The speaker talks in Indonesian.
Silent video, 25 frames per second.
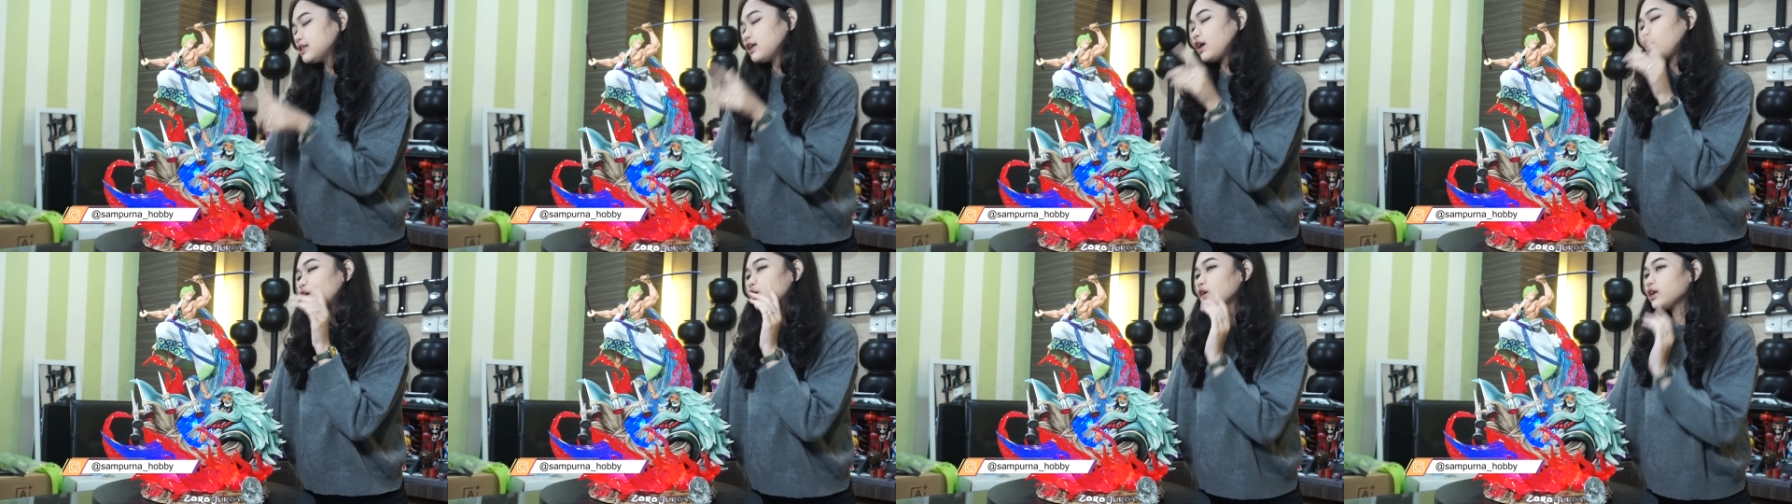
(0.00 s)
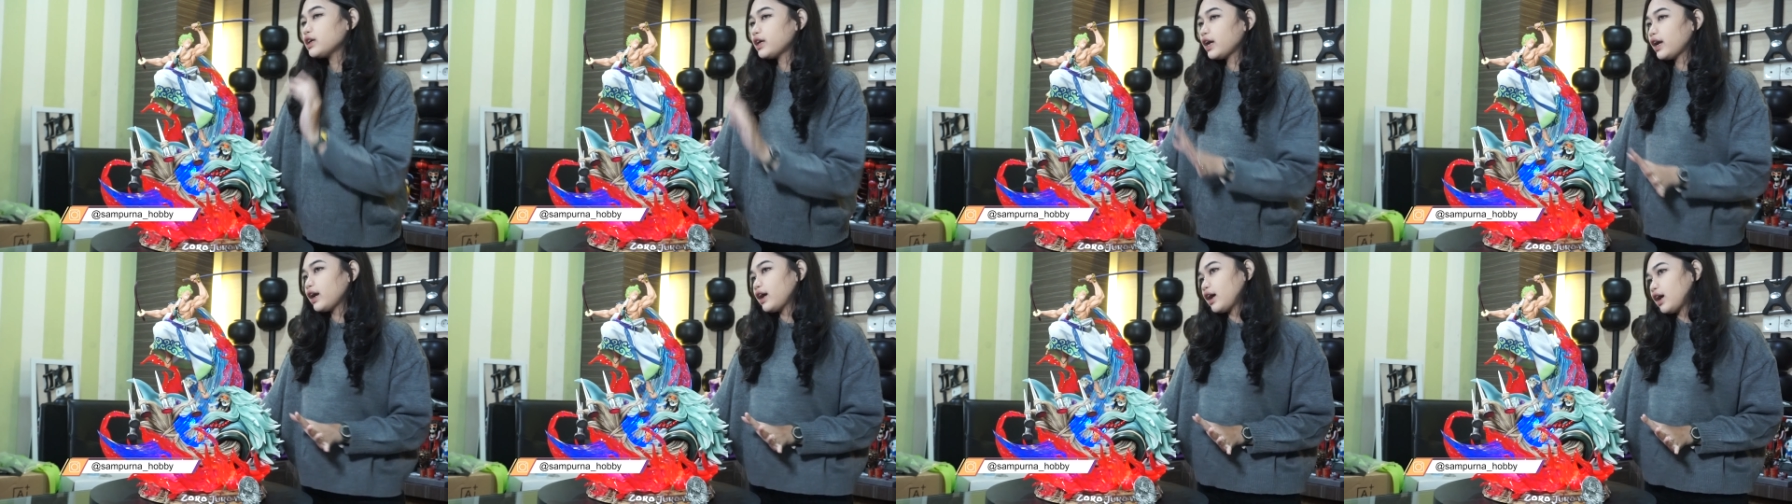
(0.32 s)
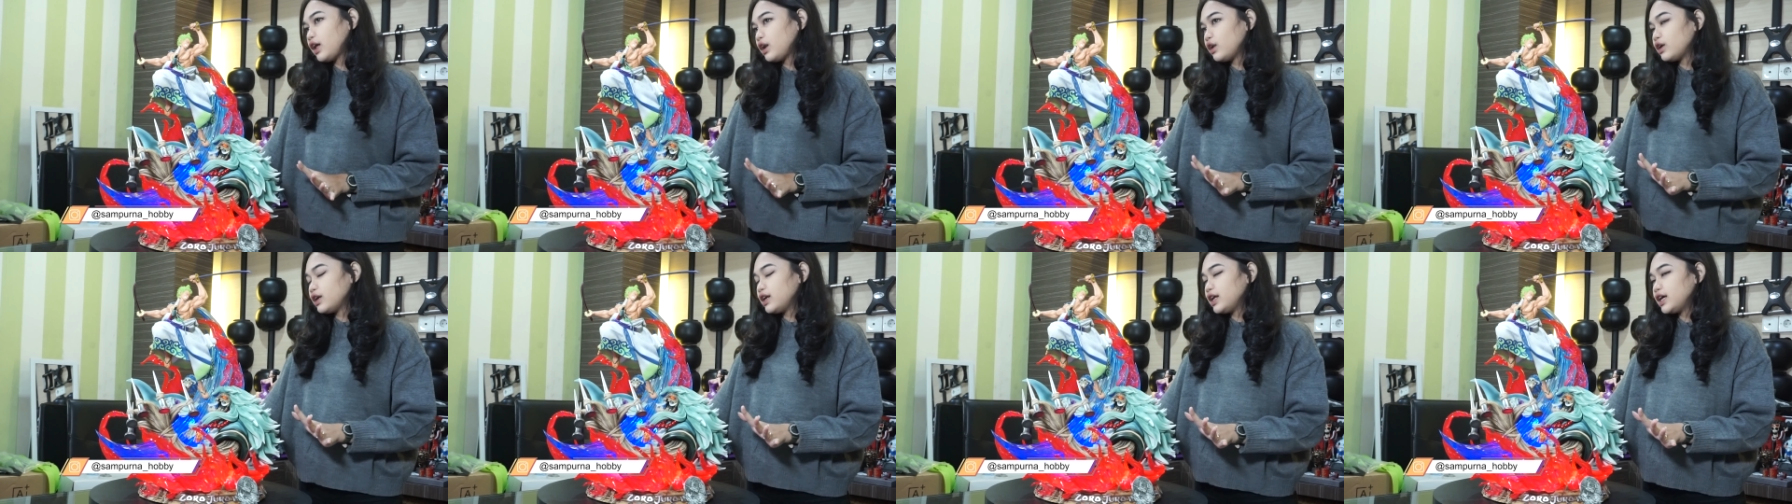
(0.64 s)
Oke, okay,
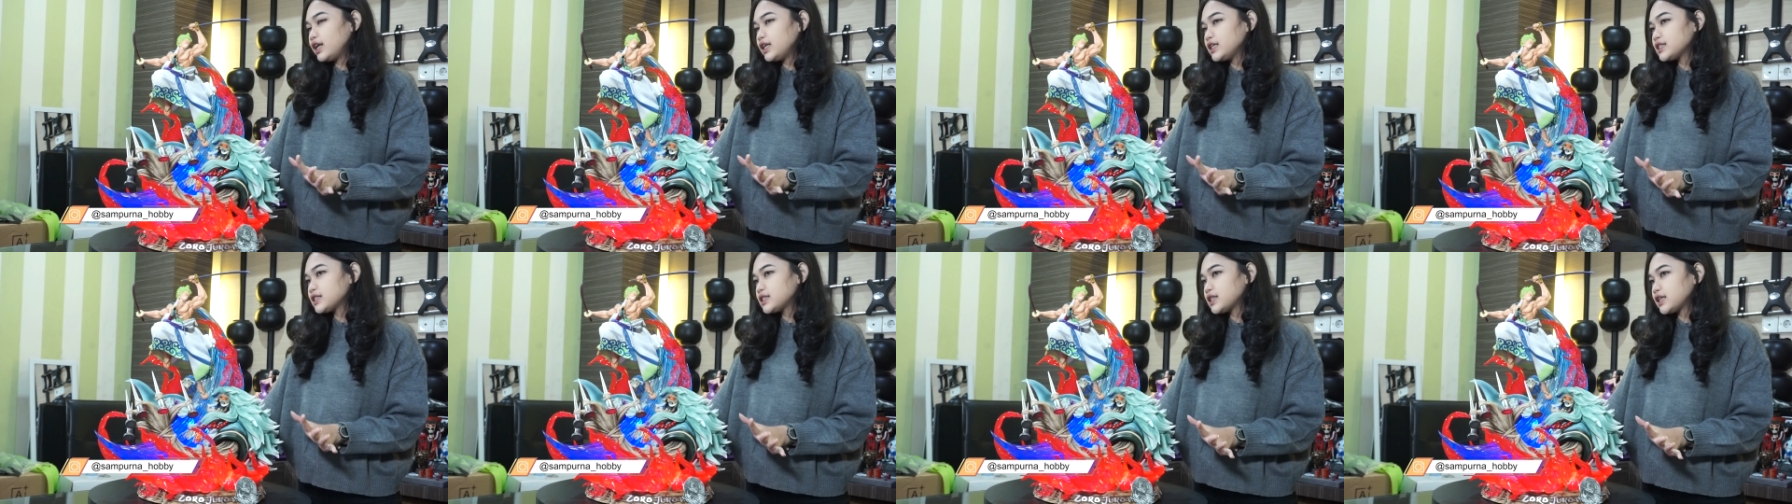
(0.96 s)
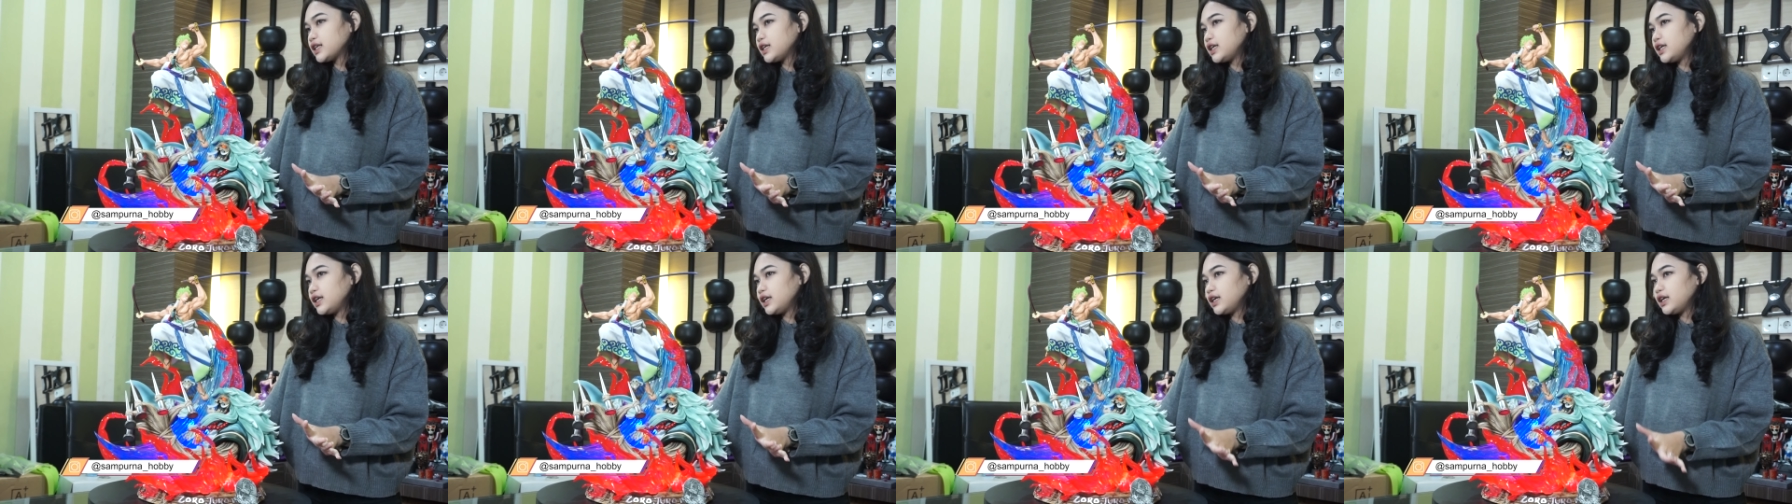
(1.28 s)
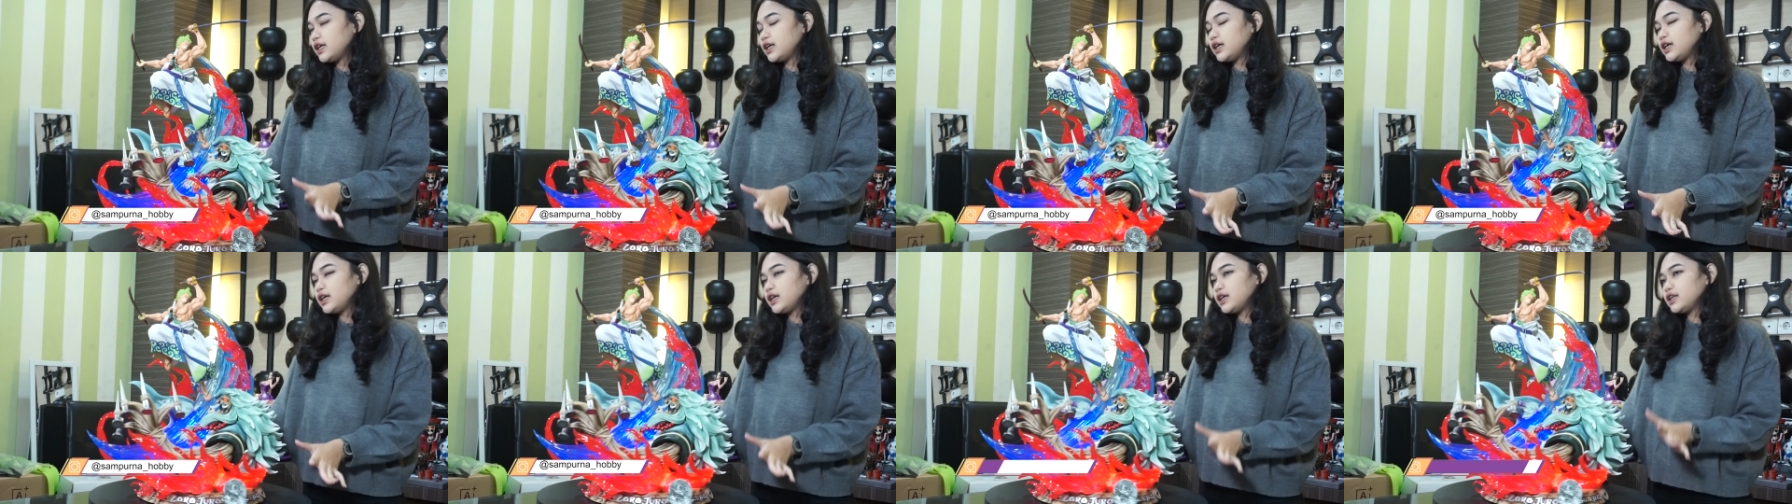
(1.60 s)
kalau dari
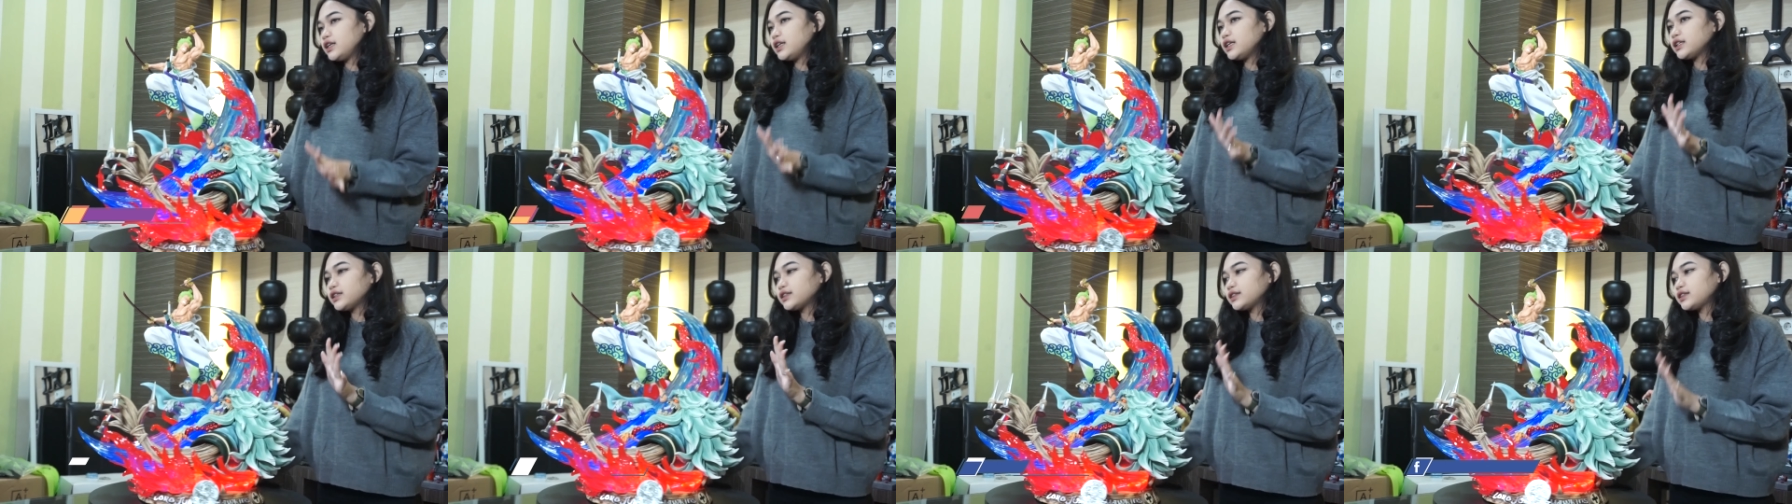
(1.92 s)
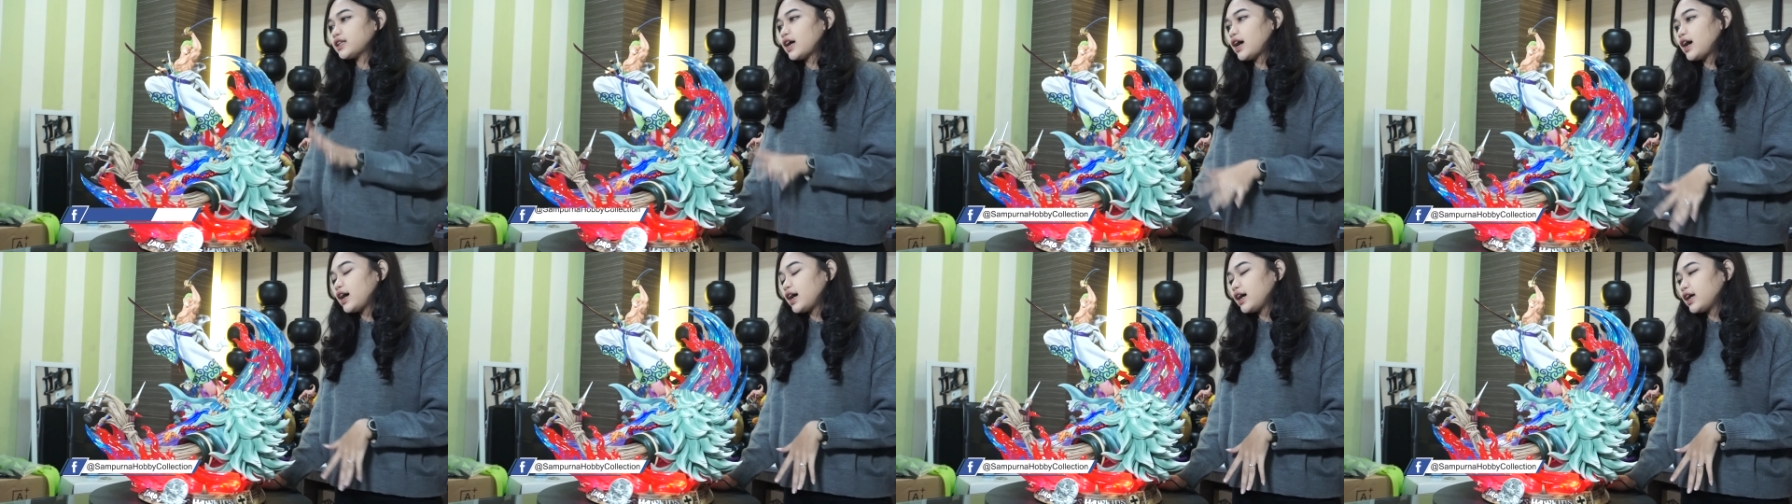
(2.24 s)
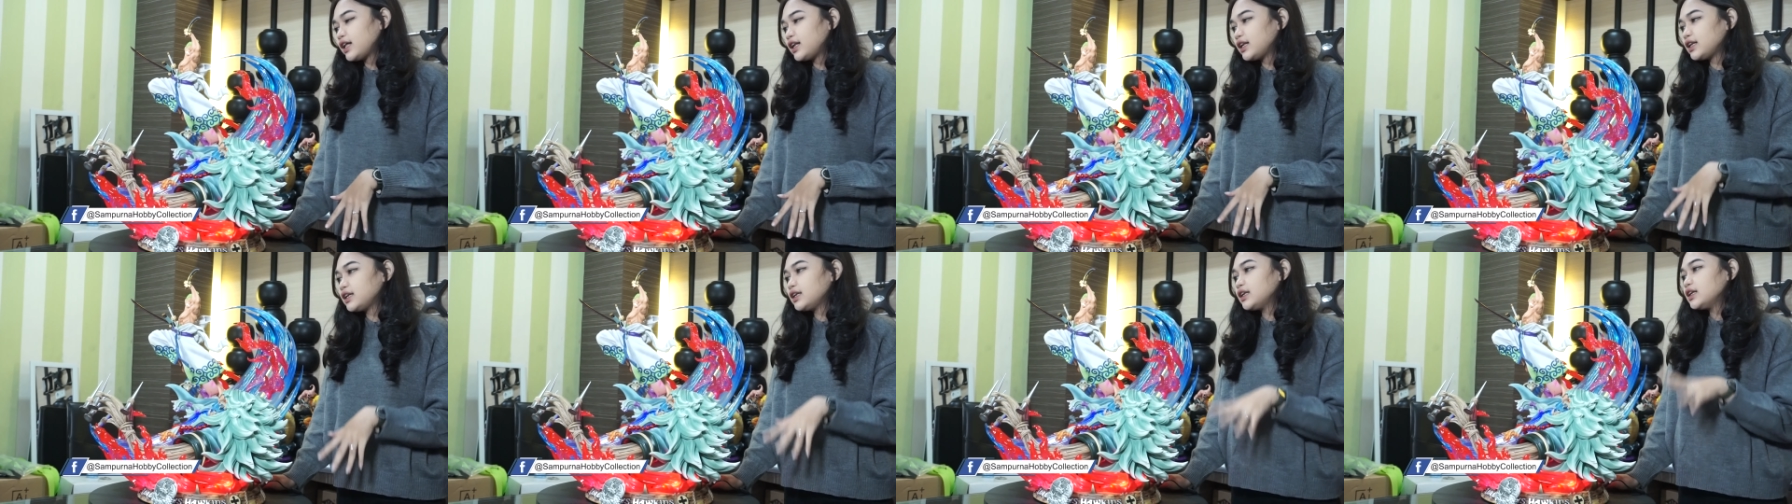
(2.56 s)
segi
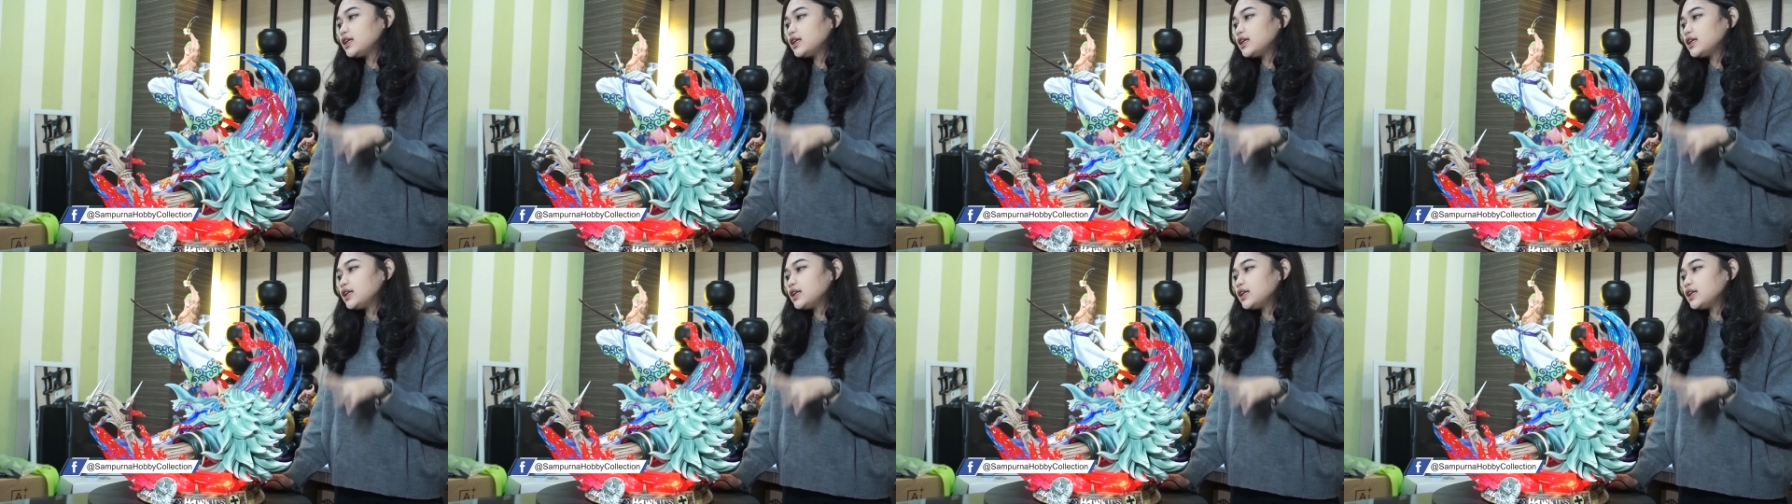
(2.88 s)
detail,